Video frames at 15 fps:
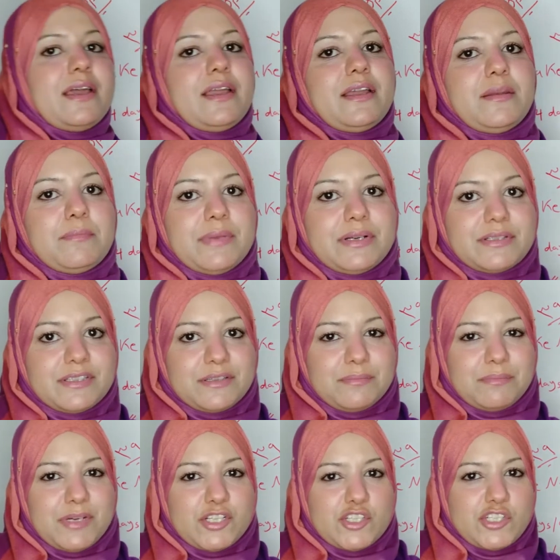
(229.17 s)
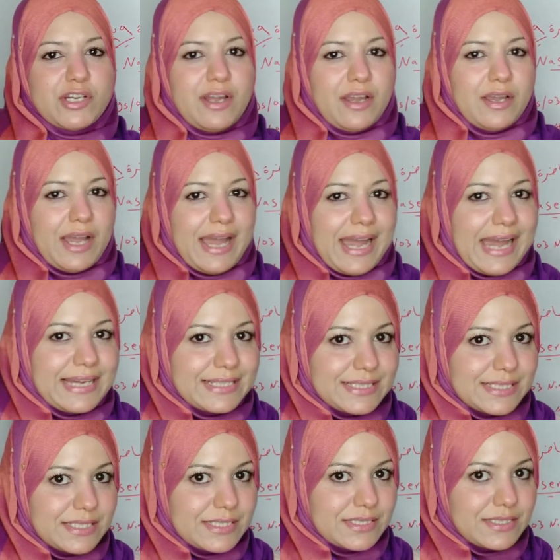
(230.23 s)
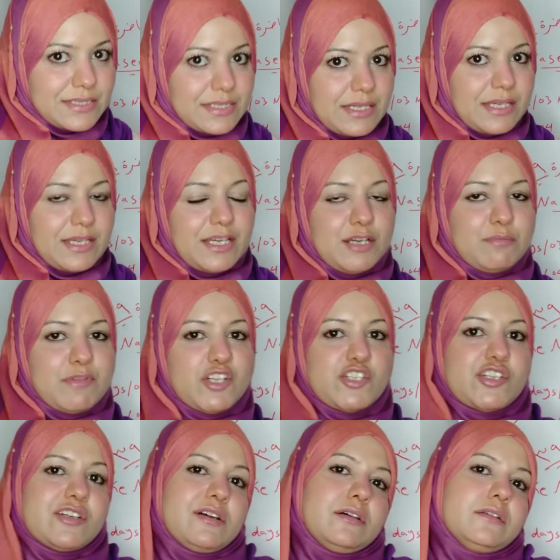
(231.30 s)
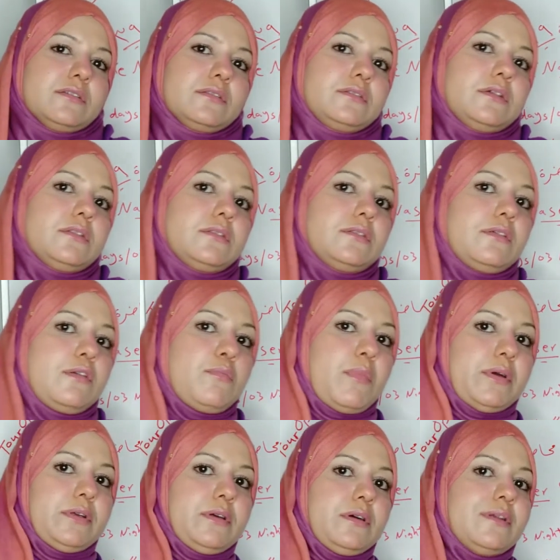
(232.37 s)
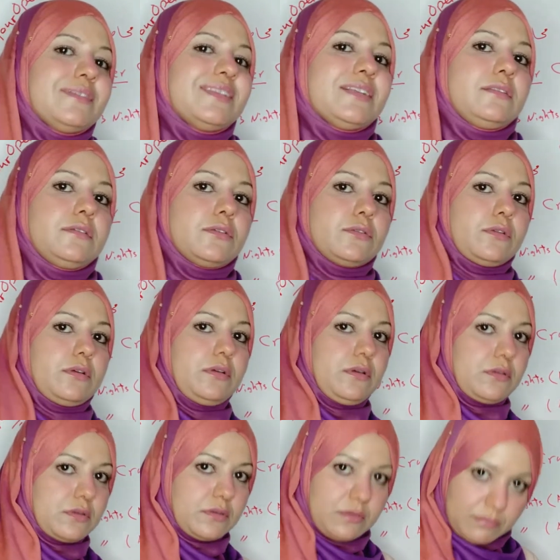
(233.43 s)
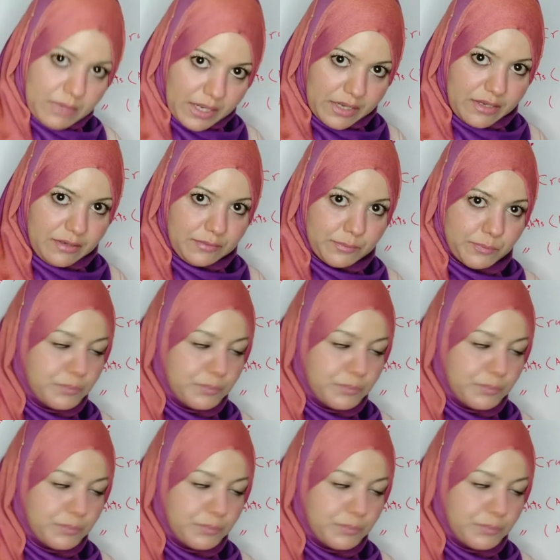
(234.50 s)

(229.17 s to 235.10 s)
المركب ماشية عكس ماشيه ضد الميه ضد التيار معايا